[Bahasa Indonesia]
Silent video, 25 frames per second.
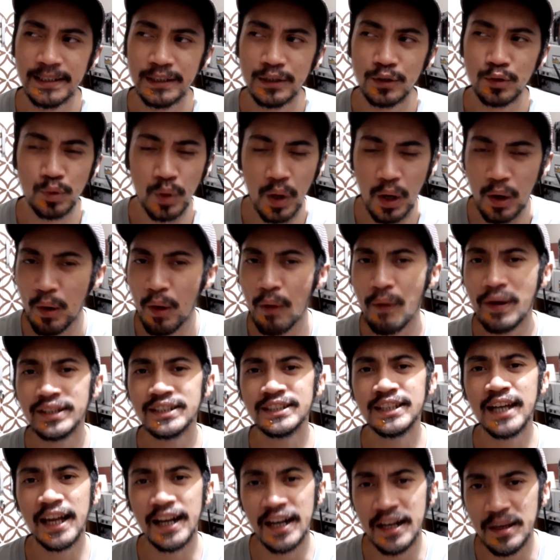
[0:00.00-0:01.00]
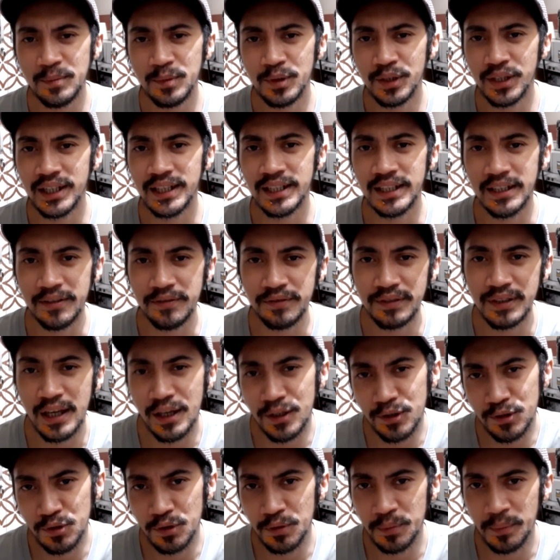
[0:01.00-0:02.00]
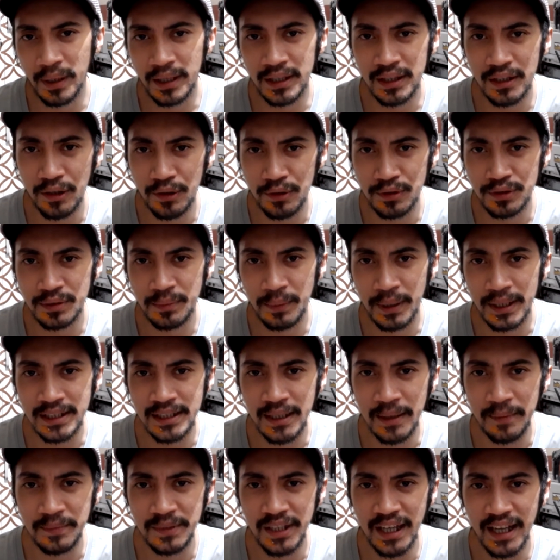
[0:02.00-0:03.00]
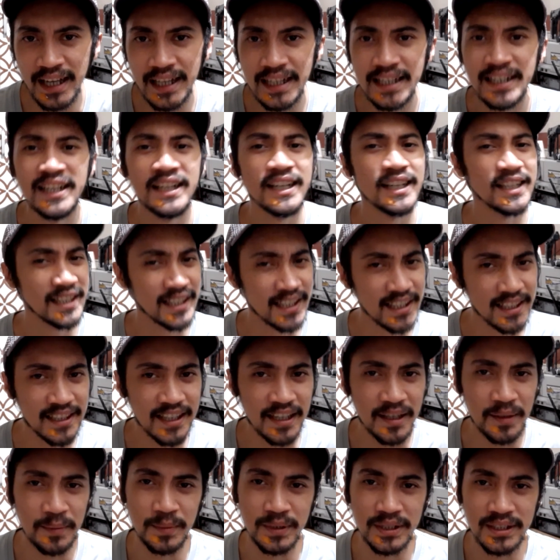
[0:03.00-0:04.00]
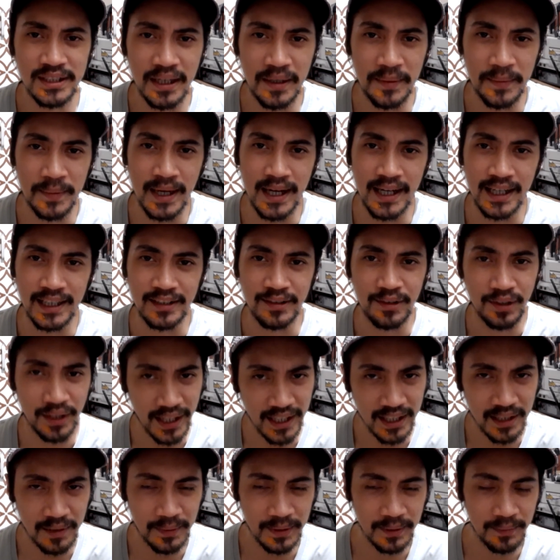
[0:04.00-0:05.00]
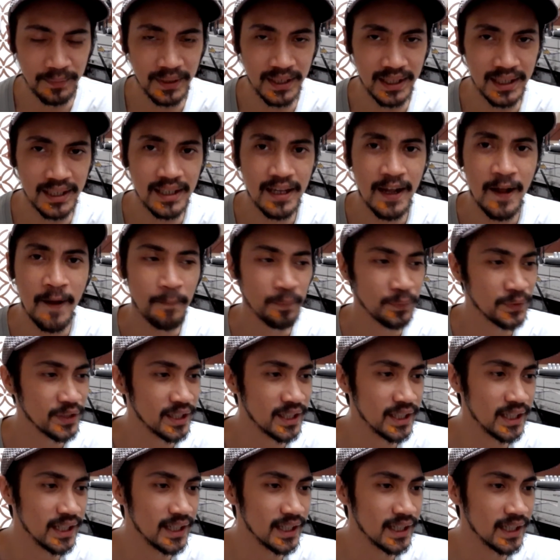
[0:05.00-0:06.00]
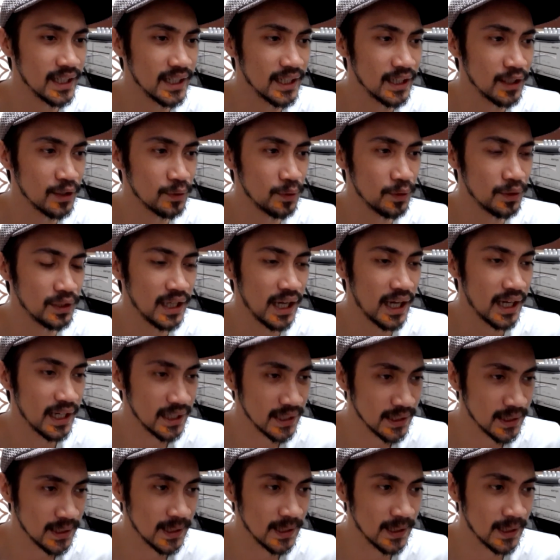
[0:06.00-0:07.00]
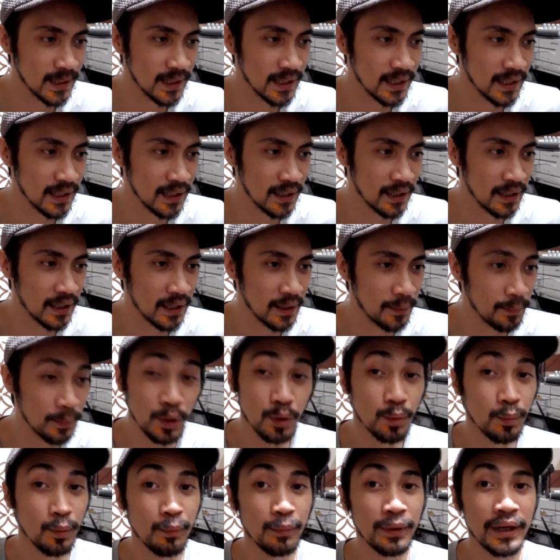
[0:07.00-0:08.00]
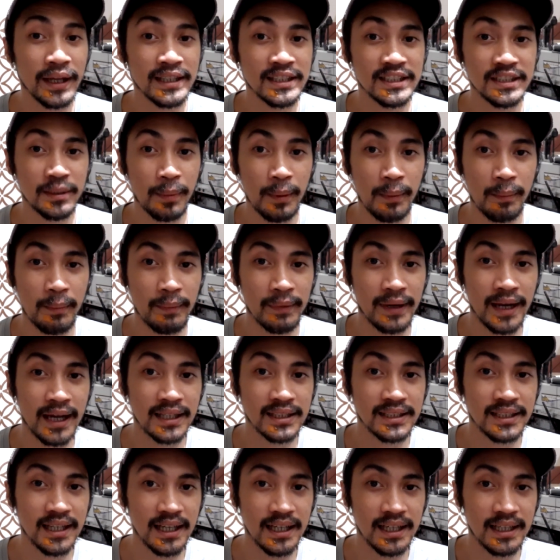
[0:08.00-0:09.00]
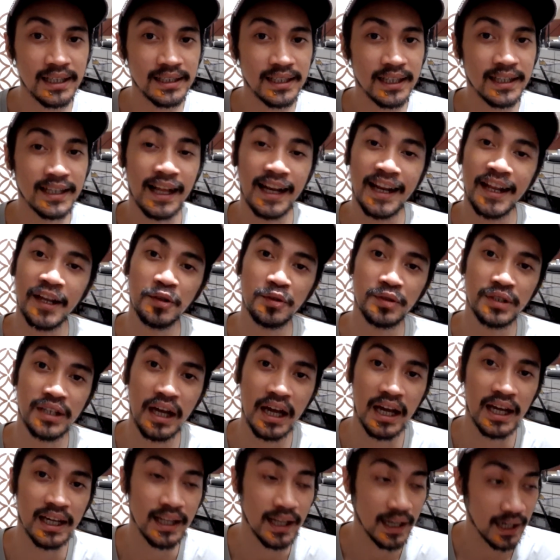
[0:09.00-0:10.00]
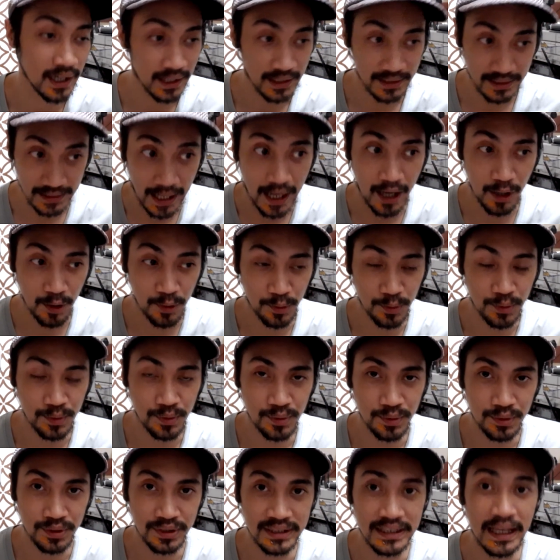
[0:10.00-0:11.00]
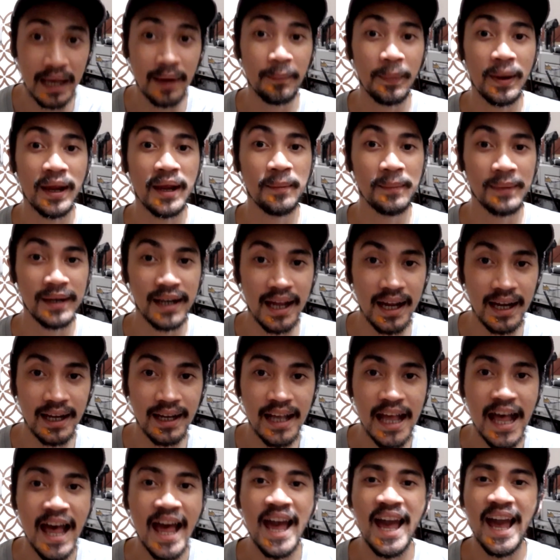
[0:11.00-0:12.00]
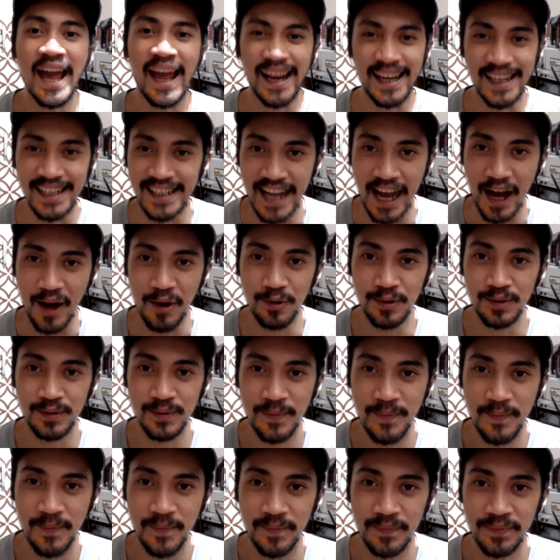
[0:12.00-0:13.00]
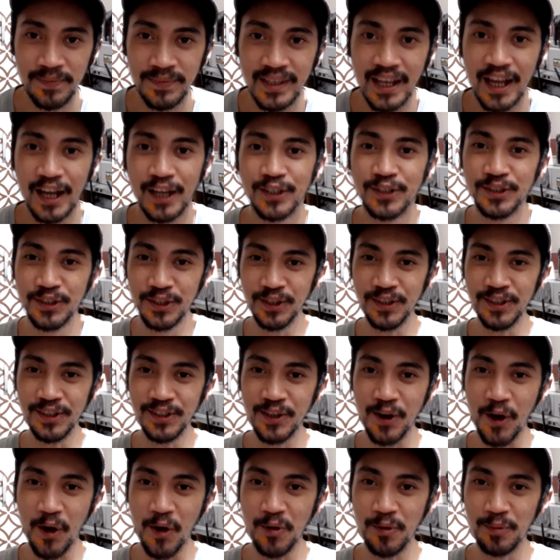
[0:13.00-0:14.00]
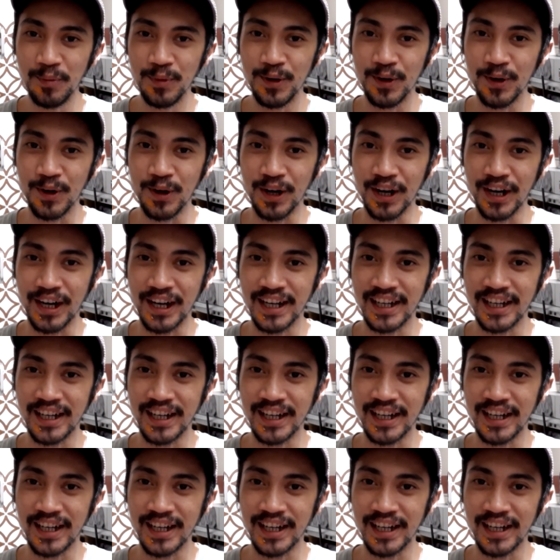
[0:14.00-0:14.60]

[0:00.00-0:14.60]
gue wawancara mungkin ya via zoom atau semacamnya kita bisa banget oke teman-teman jadi uh, eh, gue udah uh, mengumumkan siapa pemenangnya dan kalian udah tahu siapa yang menang and now you know more